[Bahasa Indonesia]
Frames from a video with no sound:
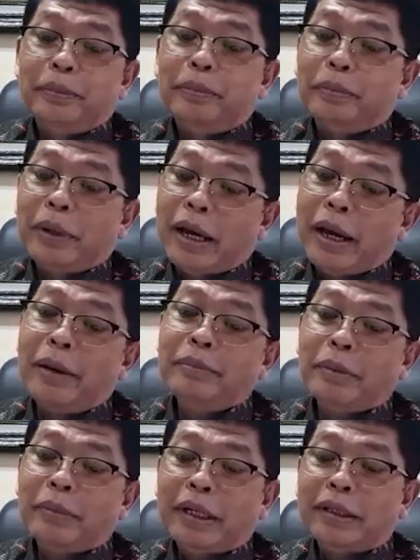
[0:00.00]
6.
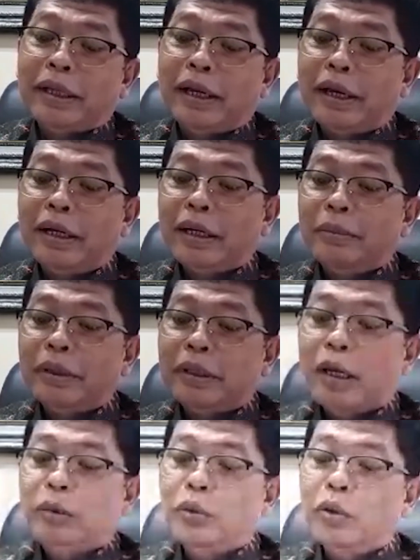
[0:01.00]
Memerintahkan
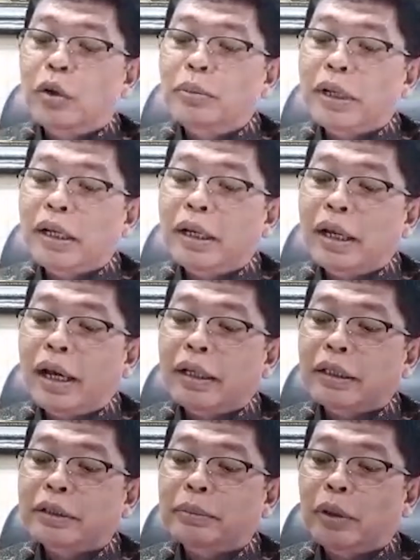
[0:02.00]
Kementerian Hukum dan Hak
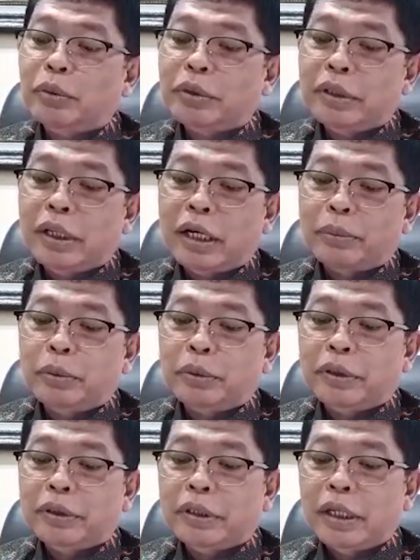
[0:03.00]
Asasi Manusia
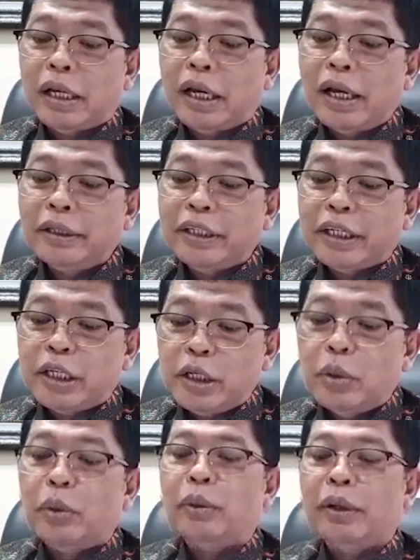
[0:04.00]
Republik Indonesia CQ
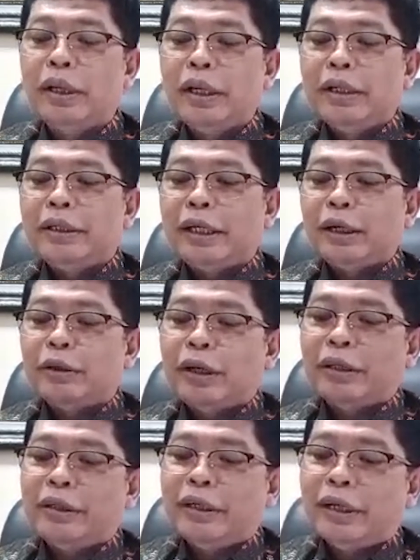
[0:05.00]

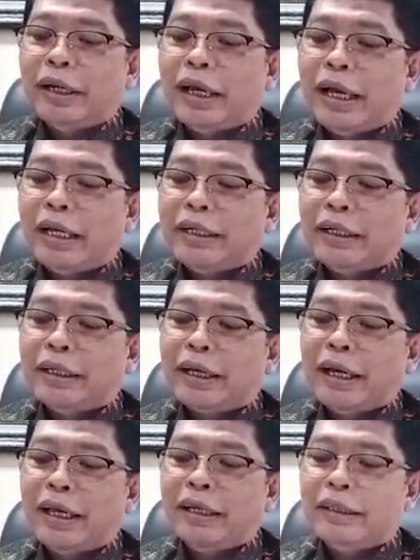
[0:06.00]
Direktorat Jenderal Hak dan
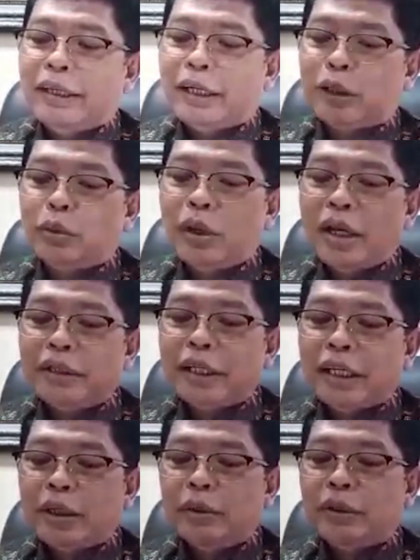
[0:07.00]
Kekayaan Intelektual
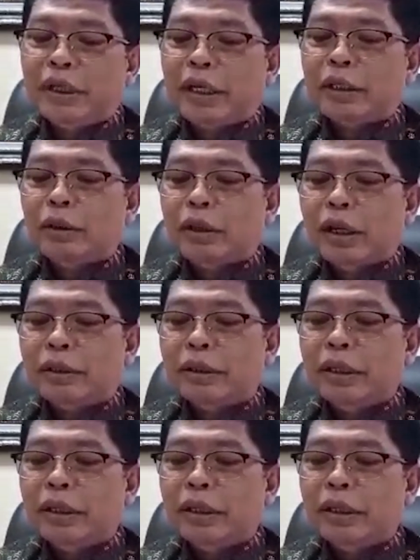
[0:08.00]
CQ Direktorat